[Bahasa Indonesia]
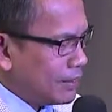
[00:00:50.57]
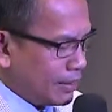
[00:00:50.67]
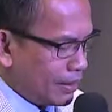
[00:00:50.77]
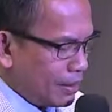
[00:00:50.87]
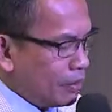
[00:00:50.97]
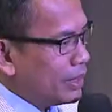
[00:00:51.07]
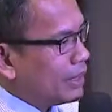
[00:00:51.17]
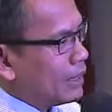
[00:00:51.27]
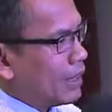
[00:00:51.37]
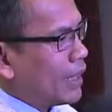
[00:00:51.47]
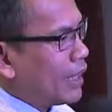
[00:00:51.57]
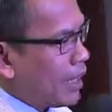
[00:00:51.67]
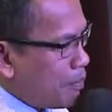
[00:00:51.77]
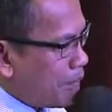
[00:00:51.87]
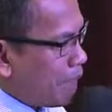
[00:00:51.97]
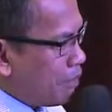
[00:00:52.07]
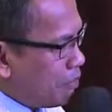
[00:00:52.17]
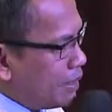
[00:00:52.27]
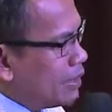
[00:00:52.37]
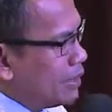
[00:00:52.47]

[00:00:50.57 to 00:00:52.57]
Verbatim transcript: graduation dari anak kami Kevin,